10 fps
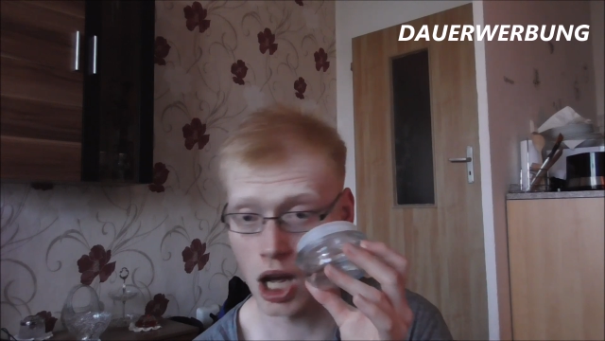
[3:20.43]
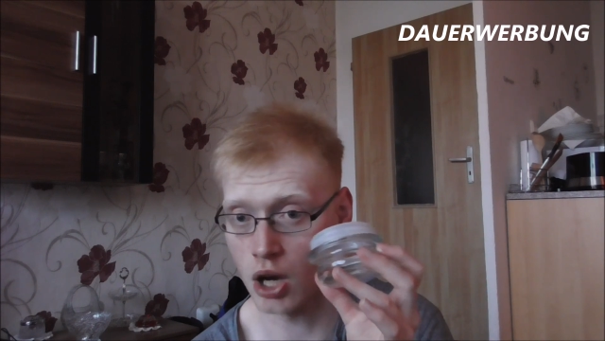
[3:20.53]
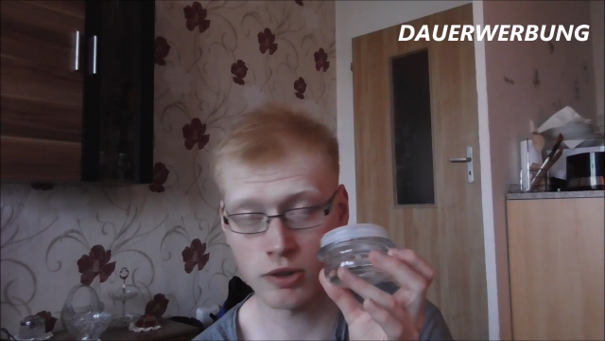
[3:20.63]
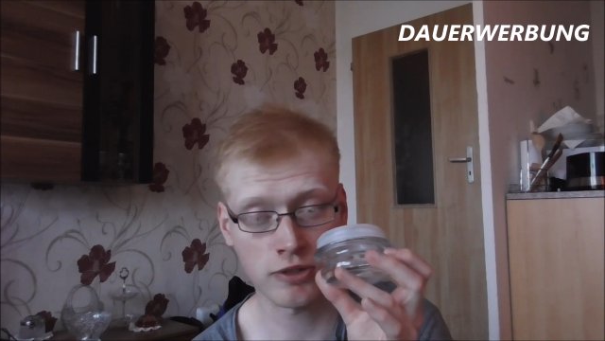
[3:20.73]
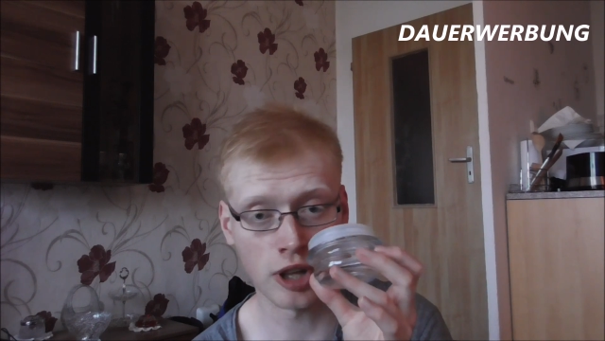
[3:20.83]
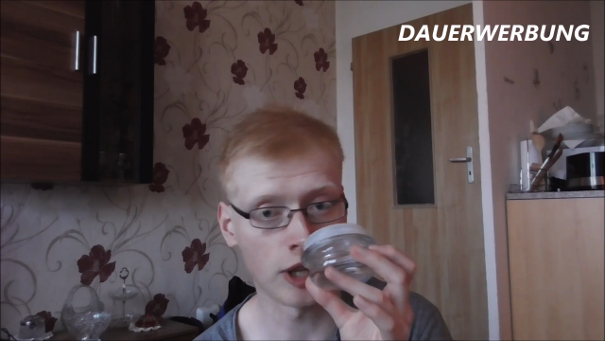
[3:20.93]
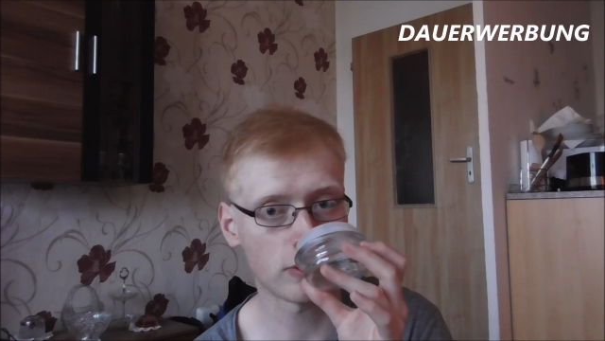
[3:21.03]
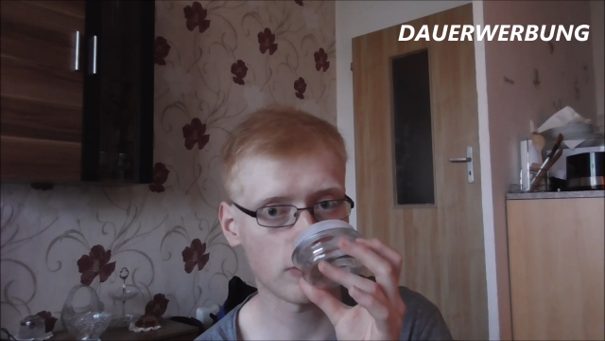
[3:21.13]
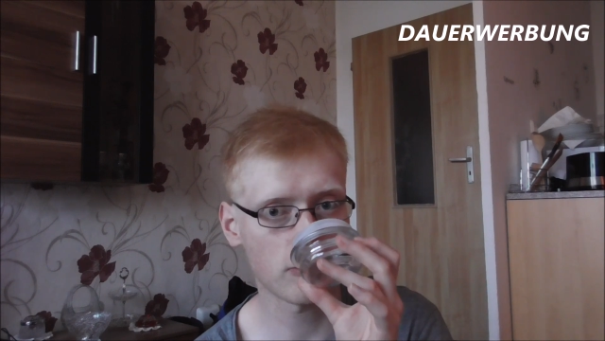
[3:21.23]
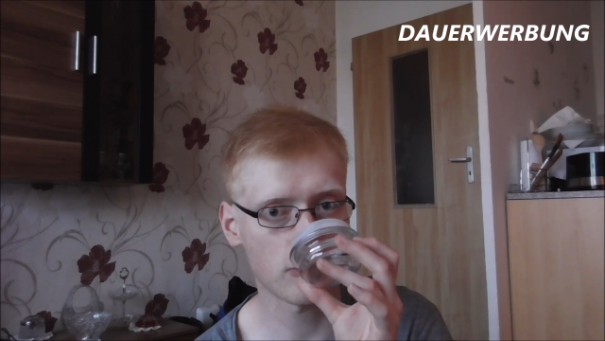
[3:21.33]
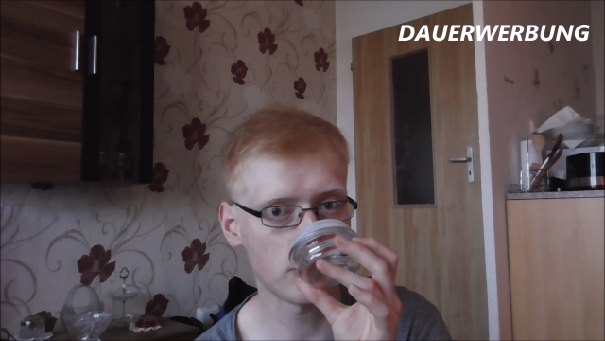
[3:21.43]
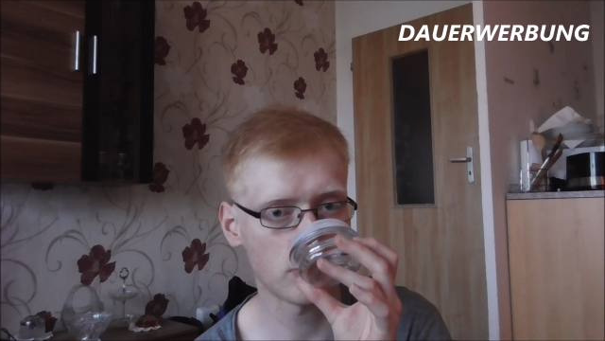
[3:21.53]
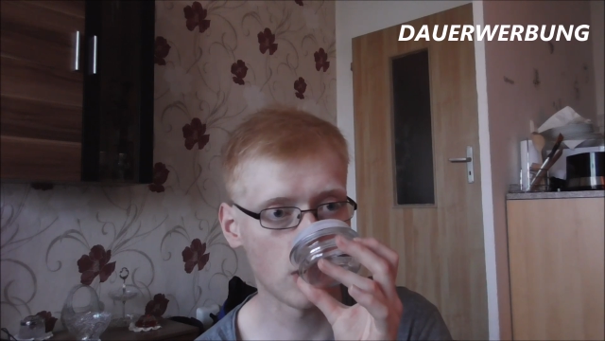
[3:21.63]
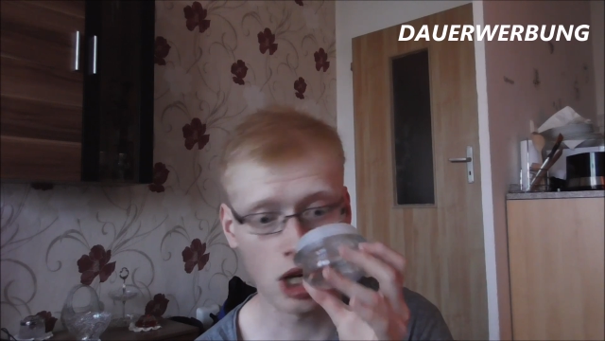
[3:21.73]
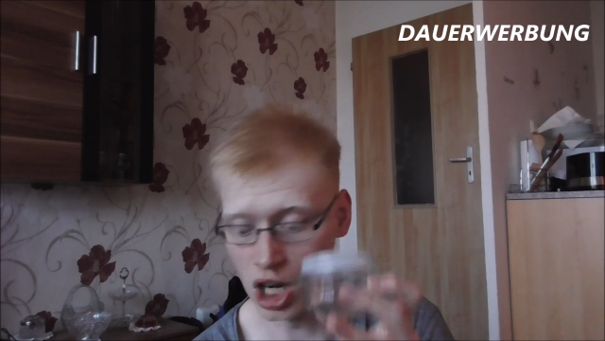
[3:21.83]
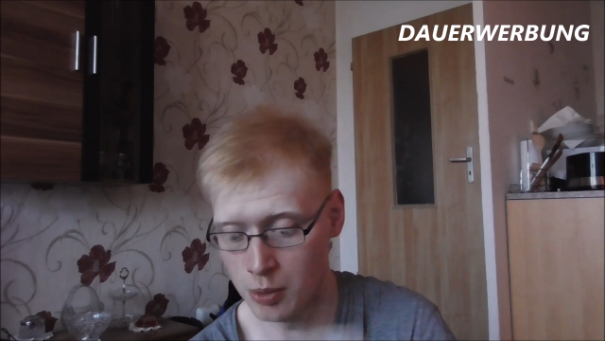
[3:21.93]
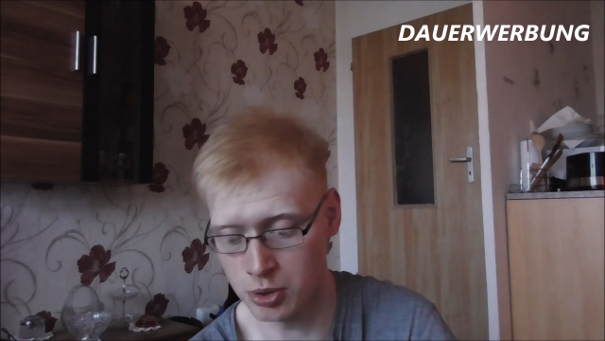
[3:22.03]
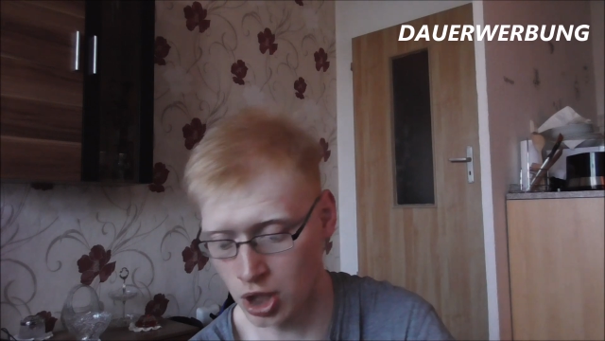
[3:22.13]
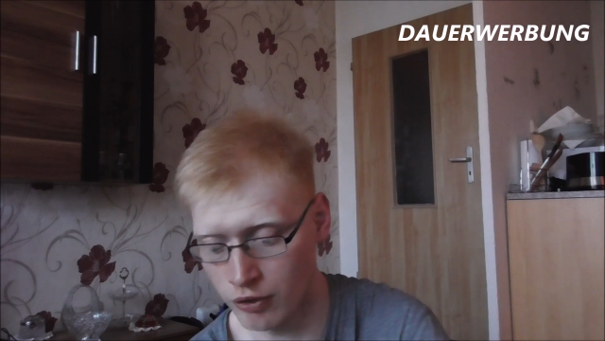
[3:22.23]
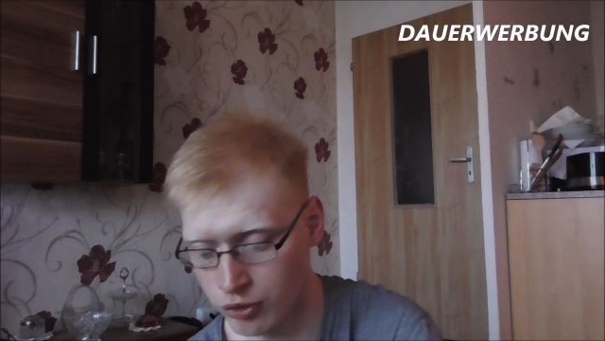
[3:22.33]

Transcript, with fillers: Auch sehr interessant, habe ich auch